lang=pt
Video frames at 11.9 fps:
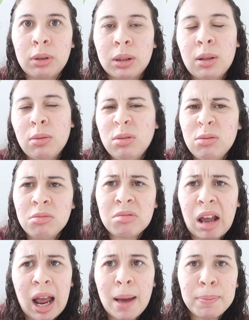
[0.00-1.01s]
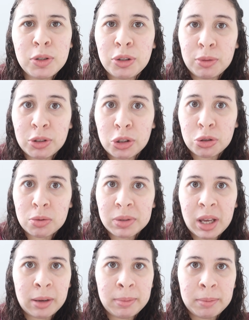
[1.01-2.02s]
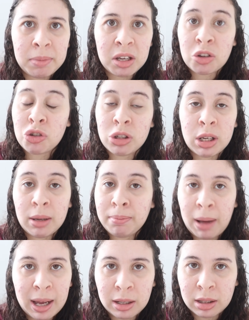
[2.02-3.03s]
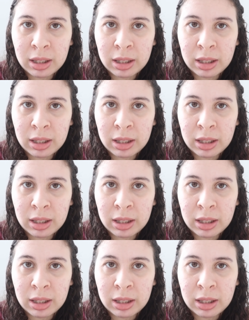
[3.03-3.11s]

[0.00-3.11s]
então é rapidinho a gente consegue beber, a gente nem para,